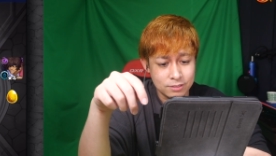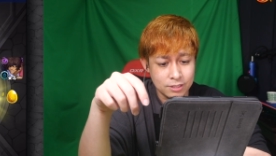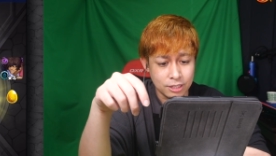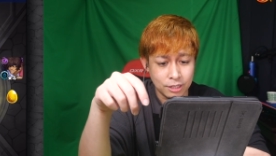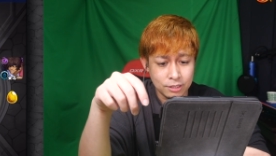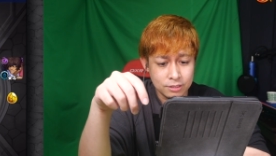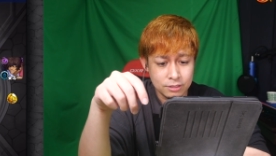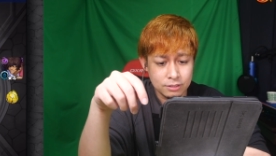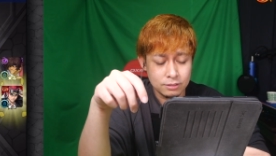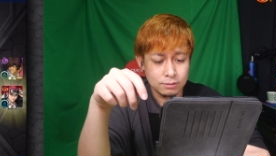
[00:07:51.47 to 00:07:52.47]
なんで
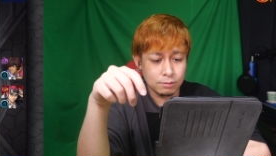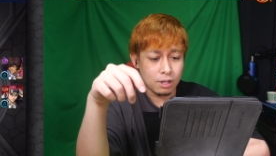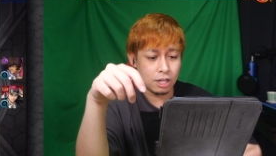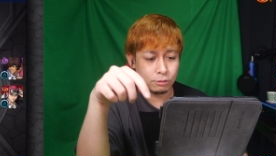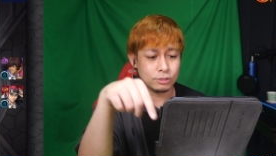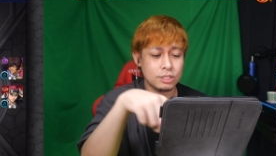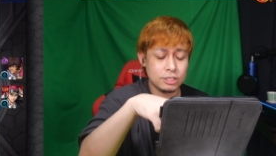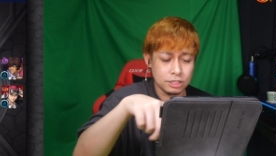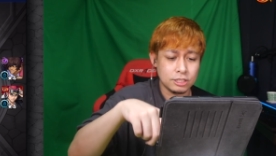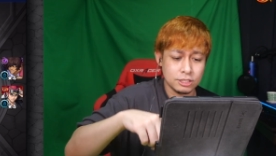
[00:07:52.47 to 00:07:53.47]
あ、でも全
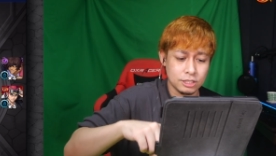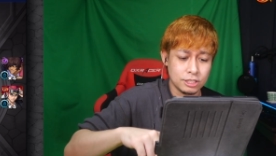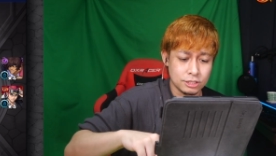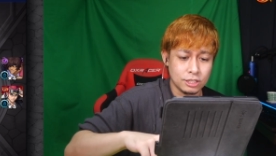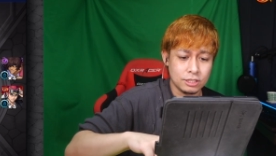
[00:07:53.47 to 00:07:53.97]
然いい、全然いい、全然いい。